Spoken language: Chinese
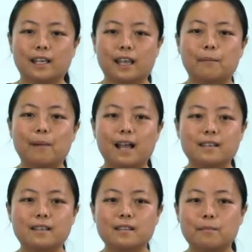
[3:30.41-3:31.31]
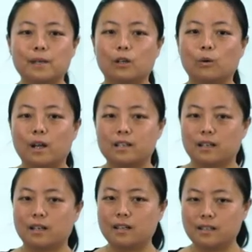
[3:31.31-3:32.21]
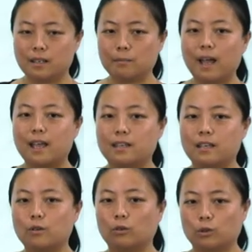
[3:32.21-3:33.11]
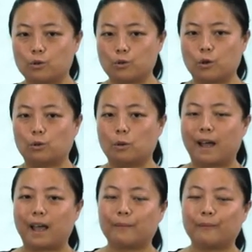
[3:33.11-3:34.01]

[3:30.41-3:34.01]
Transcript: 给帕金森病的患者静脉应用了左旋多巴。